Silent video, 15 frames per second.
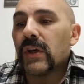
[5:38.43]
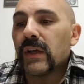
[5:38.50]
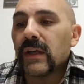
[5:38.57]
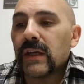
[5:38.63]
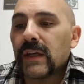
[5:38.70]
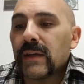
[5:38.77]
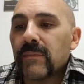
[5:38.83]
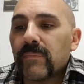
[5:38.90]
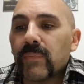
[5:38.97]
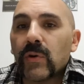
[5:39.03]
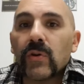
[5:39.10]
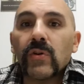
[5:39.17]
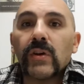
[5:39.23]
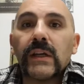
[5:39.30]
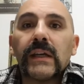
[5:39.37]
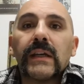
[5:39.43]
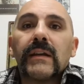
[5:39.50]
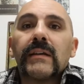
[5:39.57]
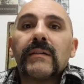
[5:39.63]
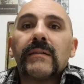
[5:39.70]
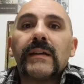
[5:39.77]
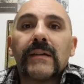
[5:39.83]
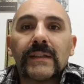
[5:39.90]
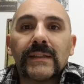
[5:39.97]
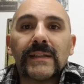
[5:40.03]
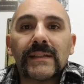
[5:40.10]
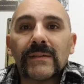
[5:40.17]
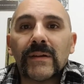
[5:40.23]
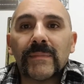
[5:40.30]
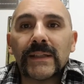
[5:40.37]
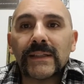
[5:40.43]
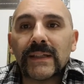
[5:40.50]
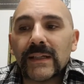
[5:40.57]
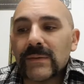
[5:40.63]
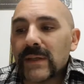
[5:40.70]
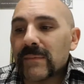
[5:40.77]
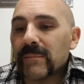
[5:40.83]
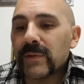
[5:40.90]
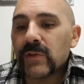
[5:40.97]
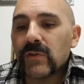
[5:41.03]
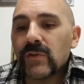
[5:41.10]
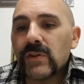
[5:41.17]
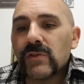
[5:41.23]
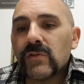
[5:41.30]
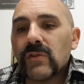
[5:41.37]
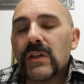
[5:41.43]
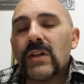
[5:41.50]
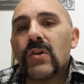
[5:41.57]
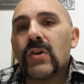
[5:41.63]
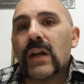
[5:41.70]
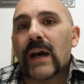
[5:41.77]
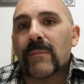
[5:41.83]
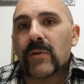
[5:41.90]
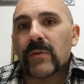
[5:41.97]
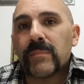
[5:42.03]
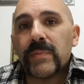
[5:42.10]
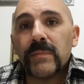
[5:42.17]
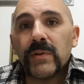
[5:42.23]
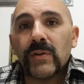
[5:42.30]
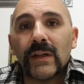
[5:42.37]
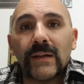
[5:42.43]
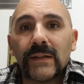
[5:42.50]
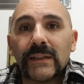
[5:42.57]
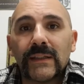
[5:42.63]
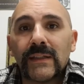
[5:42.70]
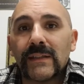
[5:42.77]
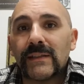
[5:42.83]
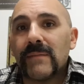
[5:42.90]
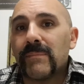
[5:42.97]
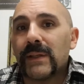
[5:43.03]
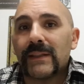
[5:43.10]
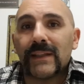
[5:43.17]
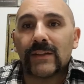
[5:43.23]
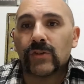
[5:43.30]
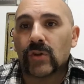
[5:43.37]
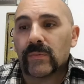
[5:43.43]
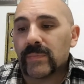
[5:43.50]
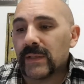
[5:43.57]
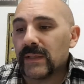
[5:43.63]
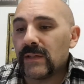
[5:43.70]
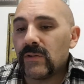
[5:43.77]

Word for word: Eh, por lo que la batería se va a mantener bien. Pero con eso, ¿qué logramos? Primero que la batería siempre esté a tope.